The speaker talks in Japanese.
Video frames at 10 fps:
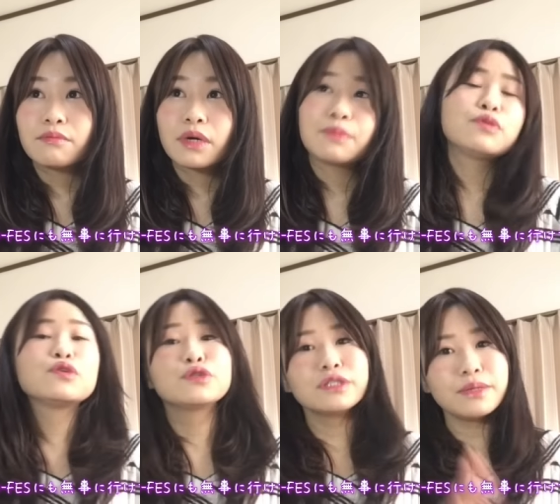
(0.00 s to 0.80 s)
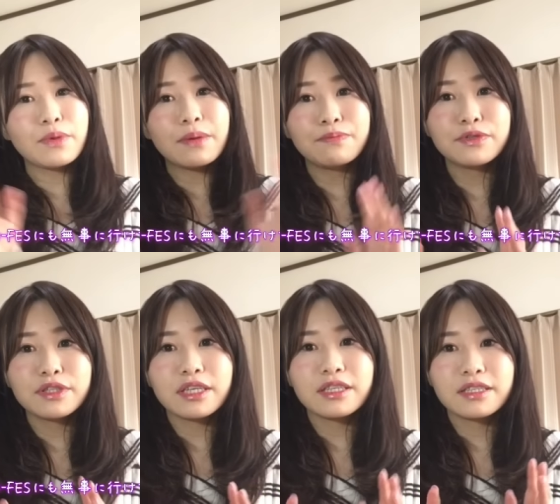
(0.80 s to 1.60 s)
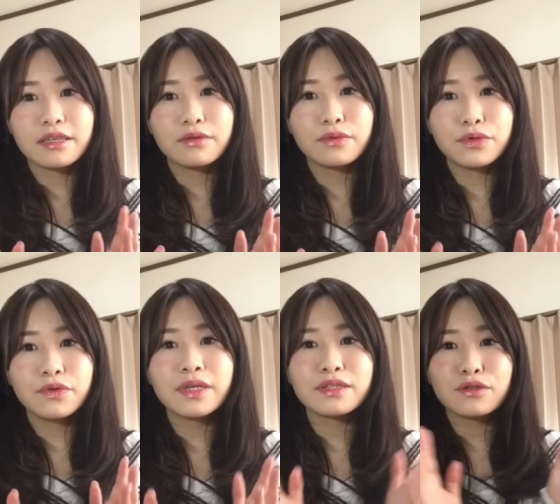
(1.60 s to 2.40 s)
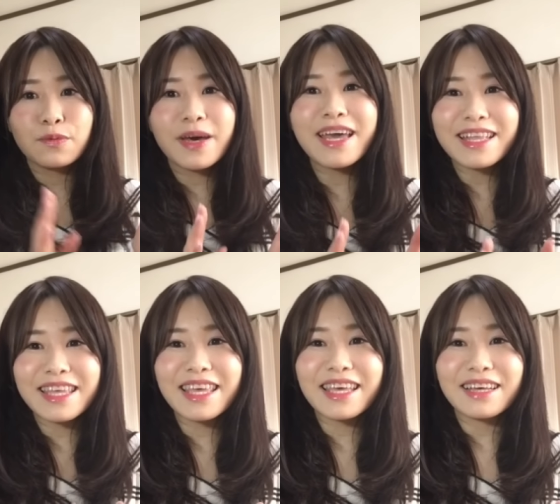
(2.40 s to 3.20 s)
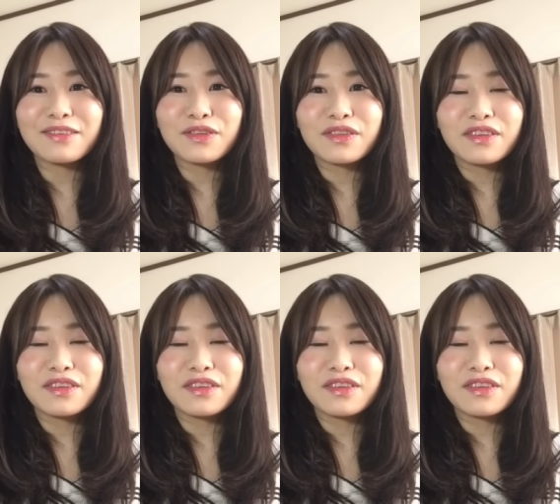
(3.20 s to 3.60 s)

まあブログにもアップしたんですけど、夕日の前に、あの、